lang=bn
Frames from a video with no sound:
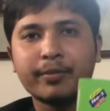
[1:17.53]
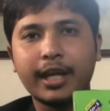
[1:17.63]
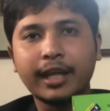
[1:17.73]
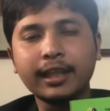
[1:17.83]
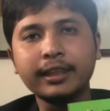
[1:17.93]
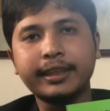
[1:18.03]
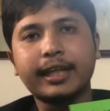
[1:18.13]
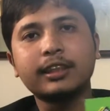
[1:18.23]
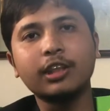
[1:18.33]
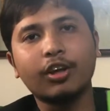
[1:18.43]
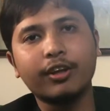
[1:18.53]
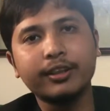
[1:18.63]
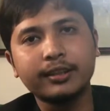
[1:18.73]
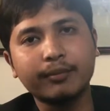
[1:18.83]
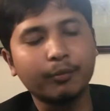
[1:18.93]
এখানে যে কাজটি করা
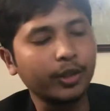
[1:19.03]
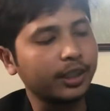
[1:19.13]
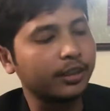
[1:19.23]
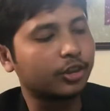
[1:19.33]
হয়েছে বইটি